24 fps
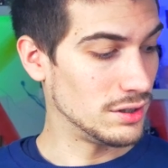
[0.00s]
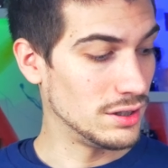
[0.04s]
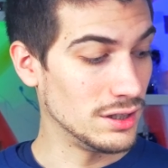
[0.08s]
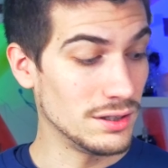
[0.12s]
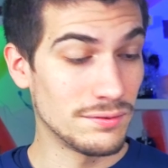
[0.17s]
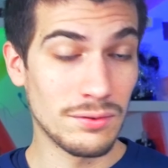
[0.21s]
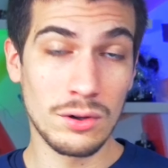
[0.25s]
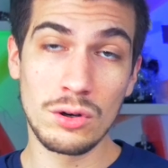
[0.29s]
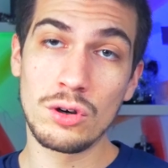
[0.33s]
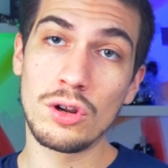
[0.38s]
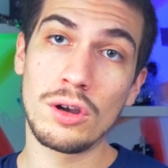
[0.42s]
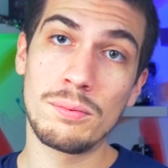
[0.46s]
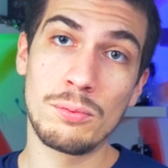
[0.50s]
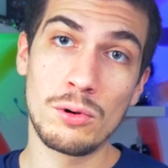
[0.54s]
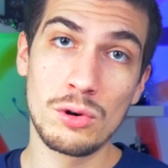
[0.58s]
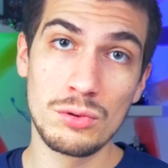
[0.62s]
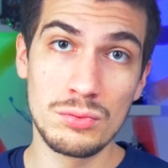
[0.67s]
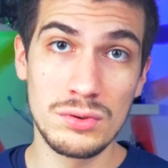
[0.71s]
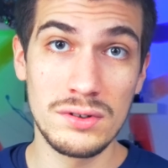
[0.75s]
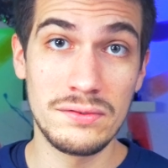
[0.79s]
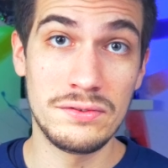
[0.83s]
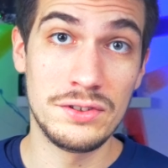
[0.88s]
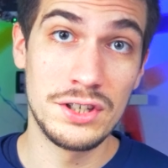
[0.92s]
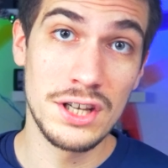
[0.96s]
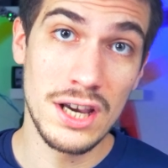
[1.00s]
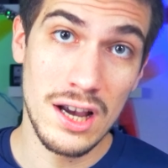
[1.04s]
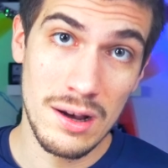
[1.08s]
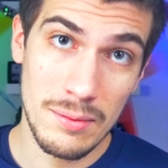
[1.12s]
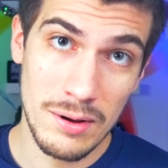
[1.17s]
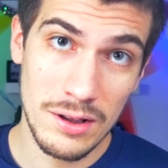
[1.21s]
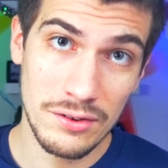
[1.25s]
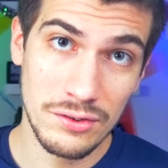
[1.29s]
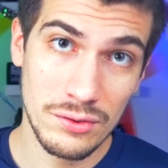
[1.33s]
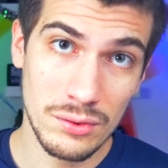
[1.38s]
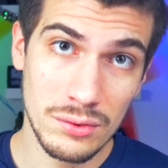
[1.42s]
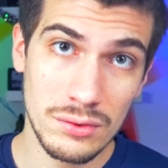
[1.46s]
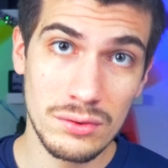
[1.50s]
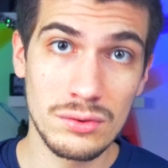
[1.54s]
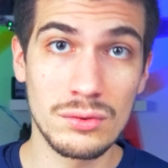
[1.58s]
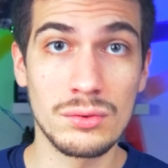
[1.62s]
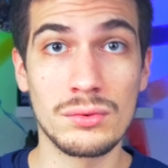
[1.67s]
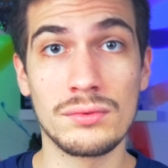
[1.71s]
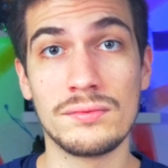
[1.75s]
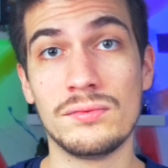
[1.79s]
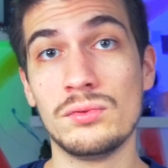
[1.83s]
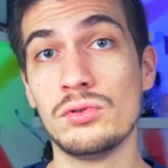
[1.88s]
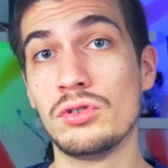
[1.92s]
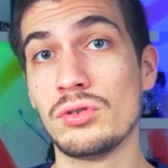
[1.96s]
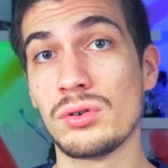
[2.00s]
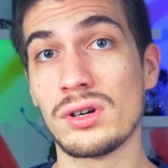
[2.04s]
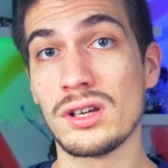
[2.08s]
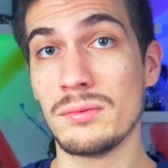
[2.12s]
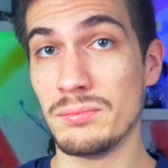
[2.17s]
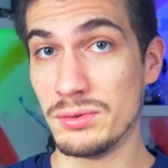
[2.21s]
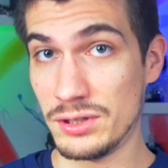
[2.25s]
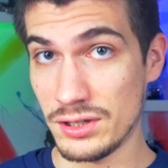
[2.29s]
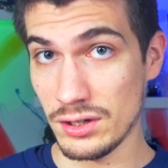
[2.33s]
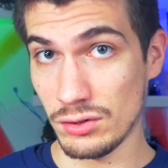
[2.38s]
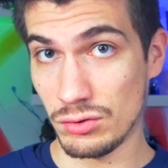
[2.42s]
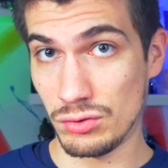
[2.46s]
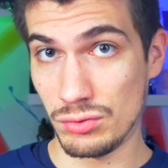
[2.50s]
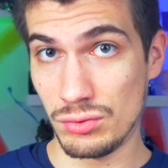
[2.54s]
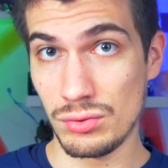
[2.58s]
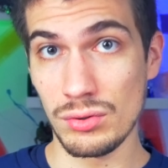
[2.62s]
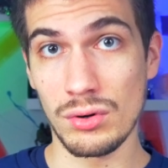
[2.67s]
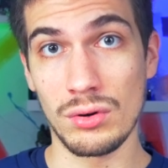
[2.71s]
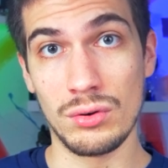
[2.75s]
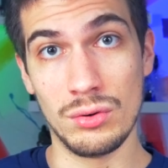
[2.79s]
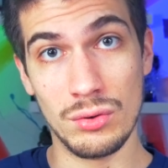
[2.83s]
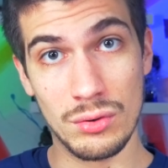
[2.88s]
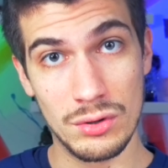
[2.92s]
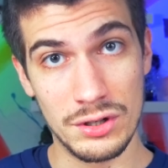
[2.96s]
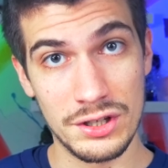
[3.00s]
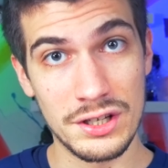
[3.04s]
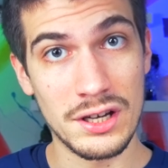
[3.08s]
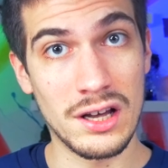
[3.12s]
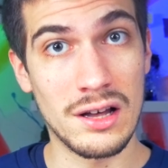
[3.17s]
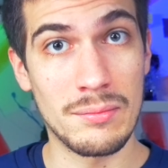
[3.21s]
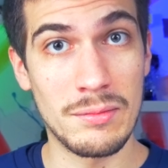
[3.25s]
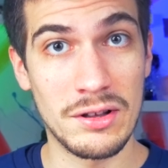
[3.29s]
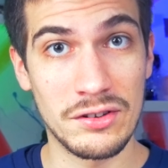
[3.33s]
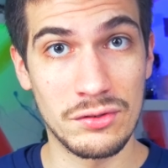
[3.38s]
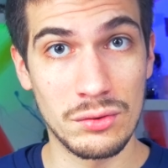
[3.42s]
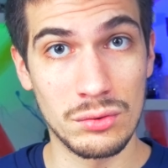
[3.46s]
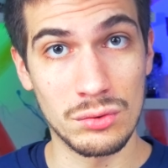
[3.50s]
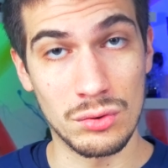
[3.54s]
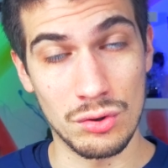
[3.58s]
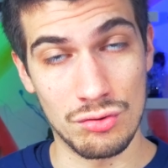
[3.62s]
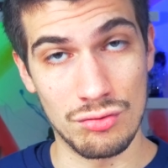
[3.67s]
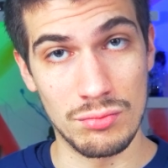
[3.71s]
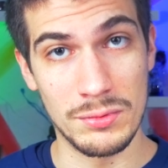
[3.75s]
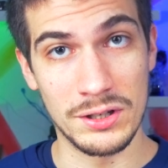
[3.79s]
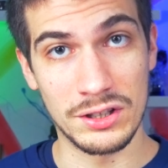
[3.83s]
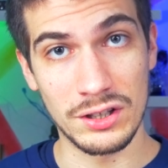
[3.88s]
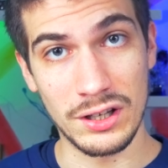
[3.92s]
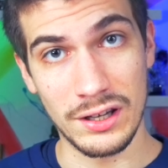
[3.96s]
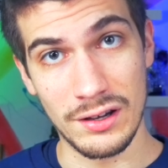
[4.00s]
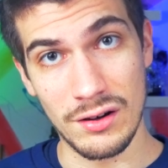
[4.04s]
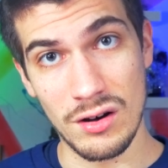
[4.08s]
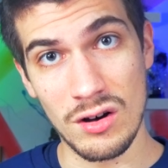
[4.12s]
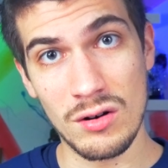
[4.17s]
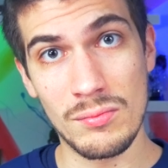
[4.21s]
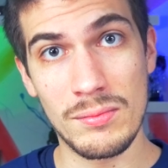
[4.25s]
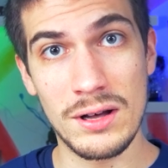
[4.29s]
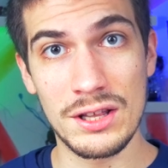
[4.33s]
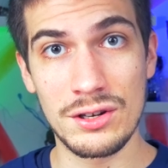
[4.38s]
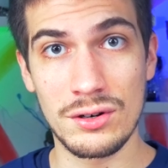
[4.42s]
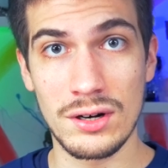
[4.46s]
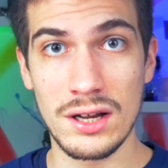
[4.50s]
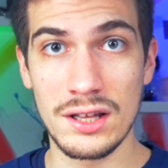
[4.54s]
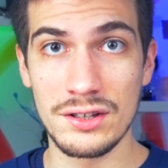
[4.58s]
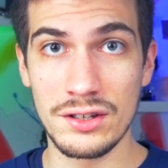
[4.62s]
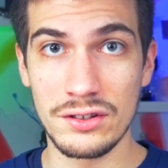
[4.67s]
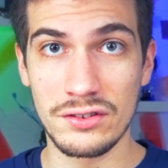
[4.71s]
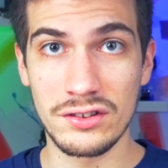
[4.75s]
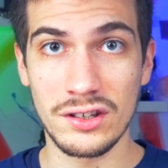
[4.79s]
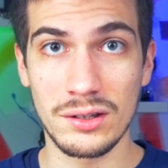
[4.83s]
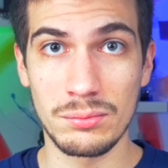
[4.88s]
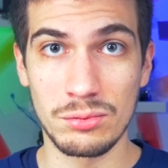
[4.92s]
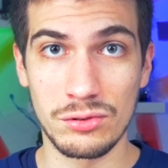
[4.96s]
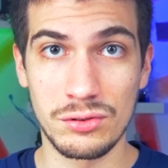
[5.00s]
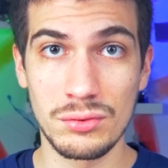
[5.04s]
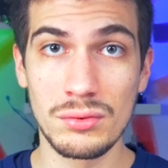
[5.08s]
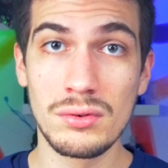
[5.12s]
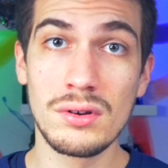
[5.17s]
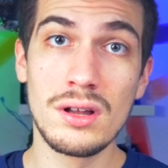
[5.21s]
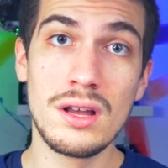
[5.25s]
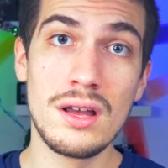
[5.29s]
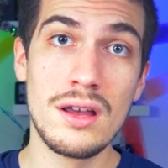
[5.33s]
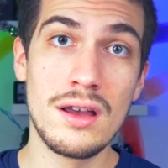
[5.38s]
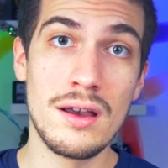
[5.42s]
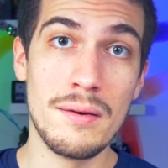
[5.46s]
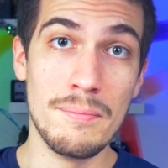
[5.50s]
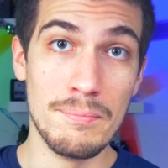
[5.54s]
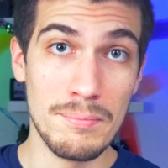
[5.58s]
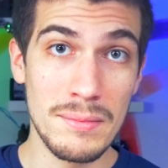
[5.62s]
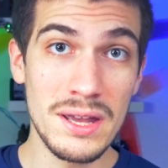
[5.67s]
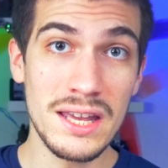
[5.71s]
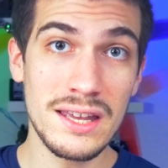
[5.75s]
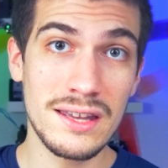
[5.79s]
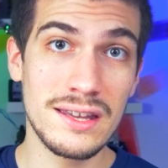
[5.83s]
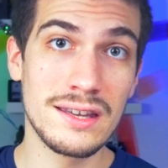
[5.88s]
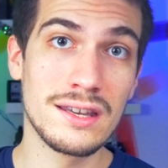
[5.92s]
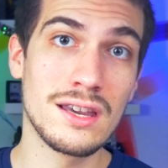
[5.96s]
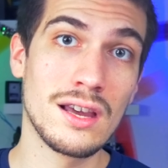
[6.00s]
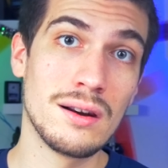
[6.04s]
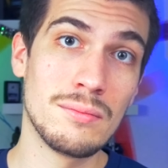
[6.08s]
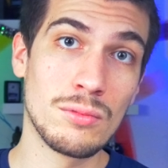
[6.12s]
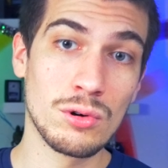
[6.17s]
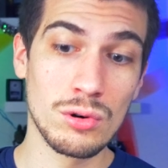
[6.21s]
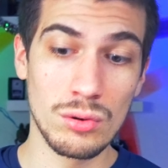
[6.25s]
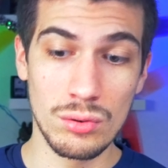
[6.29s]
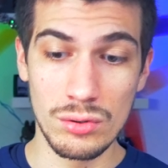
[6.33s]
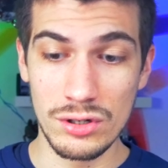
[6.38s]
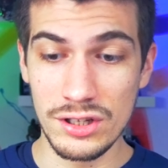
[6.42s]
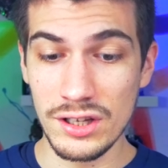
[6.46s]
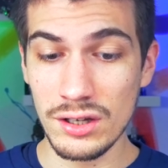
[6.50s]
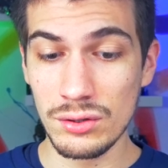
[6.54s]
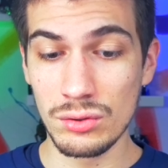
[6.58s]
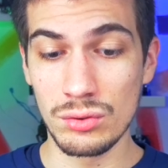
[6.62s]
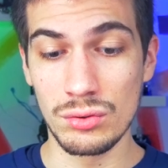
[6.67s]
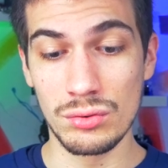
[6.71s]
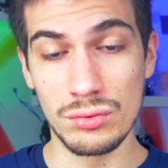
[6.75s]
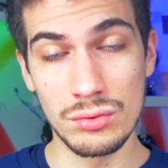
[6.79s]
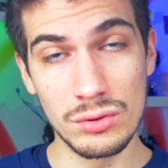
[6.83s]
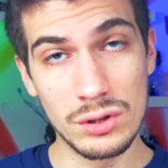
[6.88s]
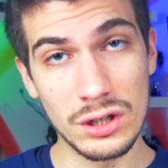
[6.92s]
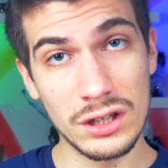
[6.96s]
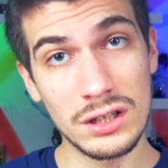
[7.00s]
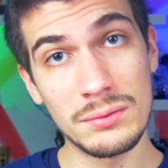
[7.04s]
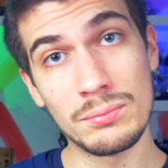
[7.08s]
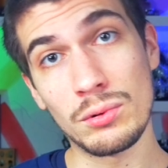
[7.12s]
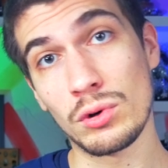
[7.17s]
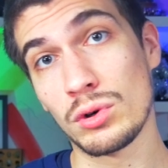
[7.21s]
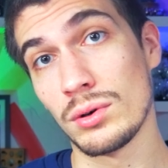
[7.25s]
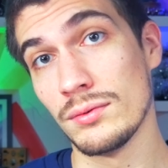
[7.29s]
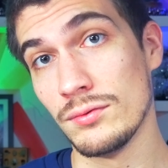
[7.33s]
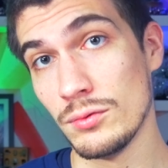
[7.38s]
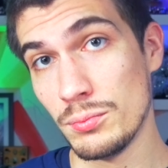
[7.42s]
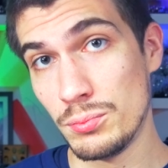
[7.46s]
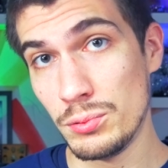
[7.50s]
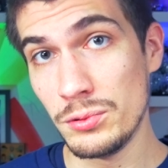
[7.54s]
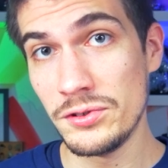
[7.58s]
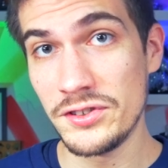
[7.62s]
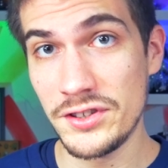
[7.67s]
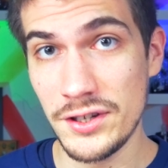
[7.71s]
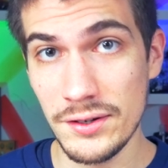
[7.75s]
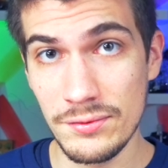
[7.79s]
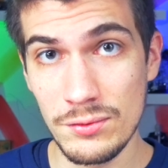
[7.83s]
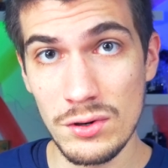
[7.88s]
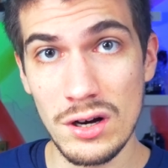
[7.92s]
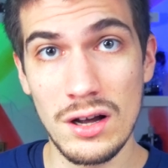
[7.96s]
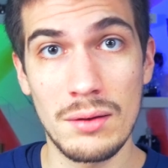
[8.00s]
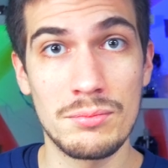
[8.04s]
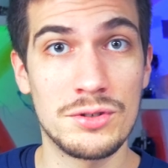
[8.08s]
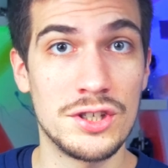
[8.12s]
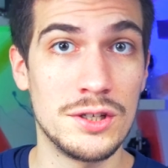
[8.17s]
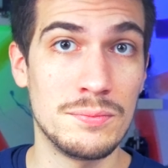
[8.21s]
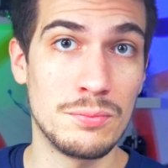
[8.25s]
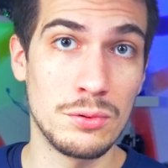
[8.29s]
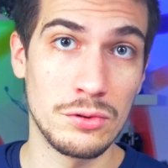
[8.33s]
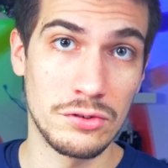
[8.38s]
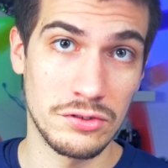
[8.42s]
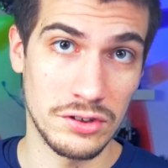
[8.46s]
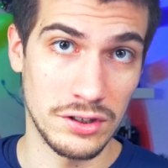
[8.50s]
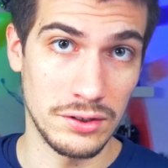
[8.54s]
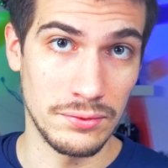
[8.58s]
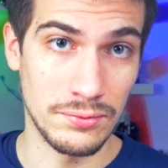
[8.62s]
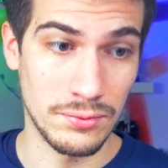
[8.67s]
Ils vendent leurs produits via Amazon, donc vous aurez bien sûr le lien Amazon que je vous mettrai en bas dans la description, mais également le lien de Ugreen pour que vous puissiez voir un petit peu ce qu'ils